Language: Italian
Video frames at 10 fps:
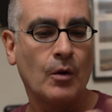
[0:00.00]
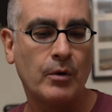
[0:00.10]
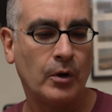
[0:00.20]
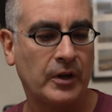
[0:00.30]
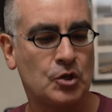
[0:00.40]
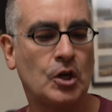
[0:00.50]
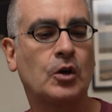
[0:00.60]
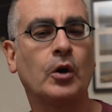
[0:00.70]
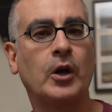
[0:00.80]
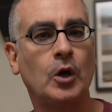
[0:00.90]
Quello che ci
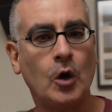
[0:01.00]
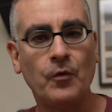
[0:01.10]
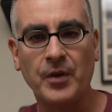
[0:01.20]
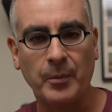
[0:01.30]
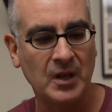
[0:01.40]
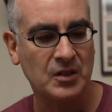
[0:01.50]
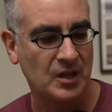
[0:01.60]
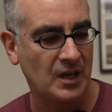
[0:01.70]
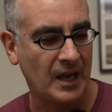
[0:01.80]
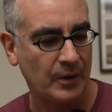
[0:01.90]
occorre
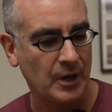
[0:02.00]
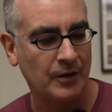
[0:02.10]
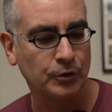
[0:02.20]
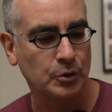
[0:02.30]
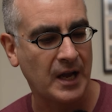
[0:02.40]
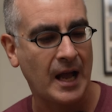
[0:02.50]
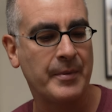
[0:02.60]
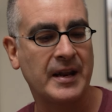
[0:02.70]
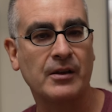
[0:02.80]
ovviamente è una fotocamera,